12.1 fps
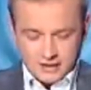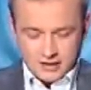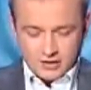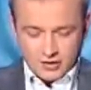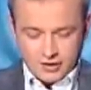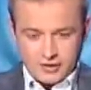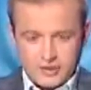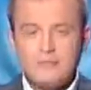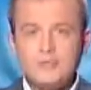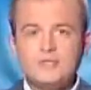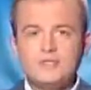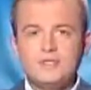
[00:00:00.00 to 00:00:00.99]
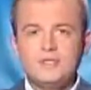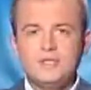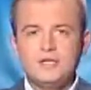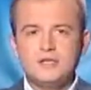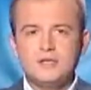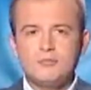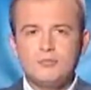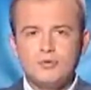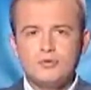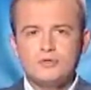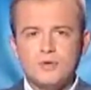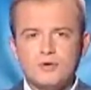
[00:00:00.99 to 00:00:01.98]
Kolejny remis i jeden
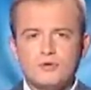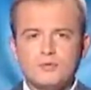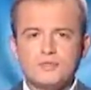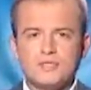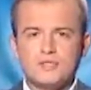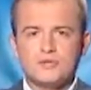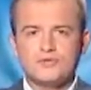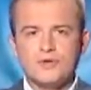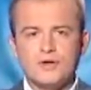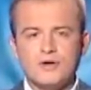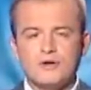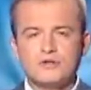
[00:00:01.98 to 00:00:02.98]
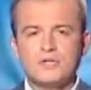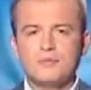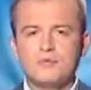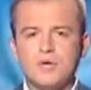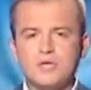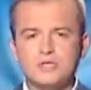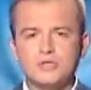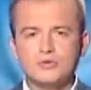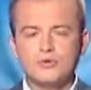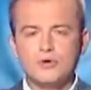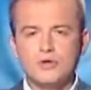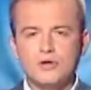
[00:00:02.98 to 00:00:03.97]
punkt mogą dopisać do swojego konta piłkarze
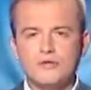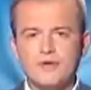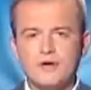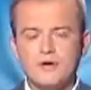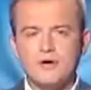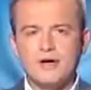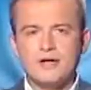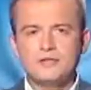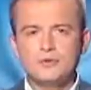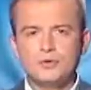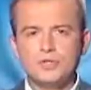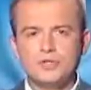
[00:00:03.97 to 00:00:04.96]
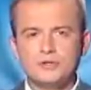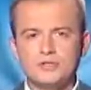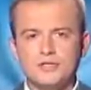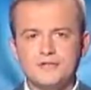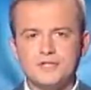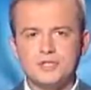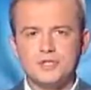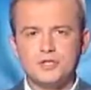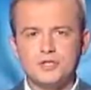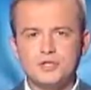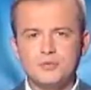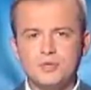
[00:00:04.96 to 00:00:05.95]
drugoligowego OKS-u
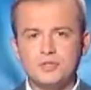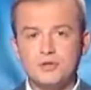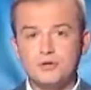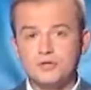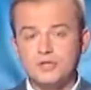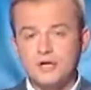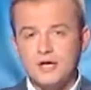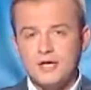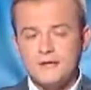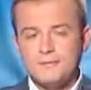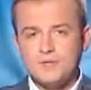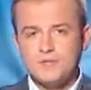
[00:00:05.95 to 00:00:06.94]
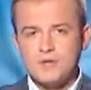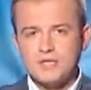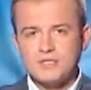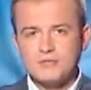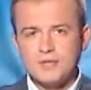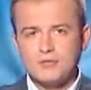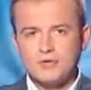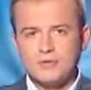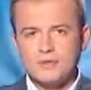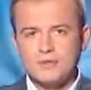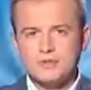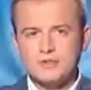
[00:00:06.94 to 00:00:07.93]
1945 Olsztyn. Tym razem
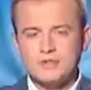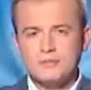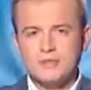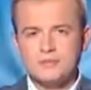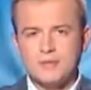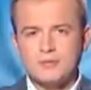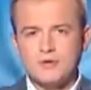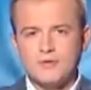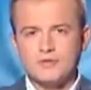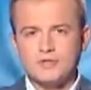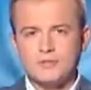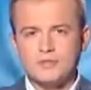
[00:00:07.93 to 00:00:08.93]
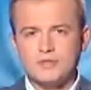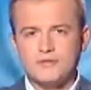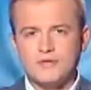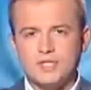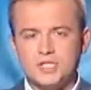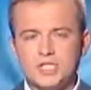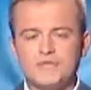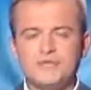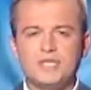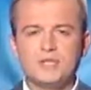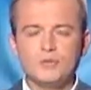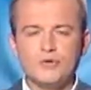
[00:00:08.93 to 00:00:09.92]
białoniebiescy bezbramkowo zremisowali ze
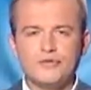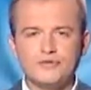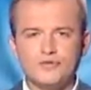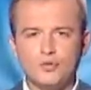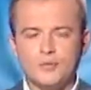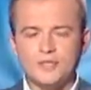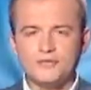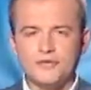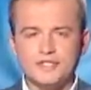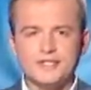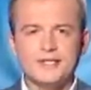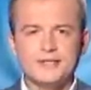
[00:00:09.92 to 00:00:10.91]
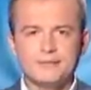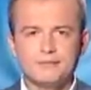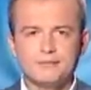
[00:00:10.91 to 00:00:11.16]
świtem Nowy Dwór Mazowiecki.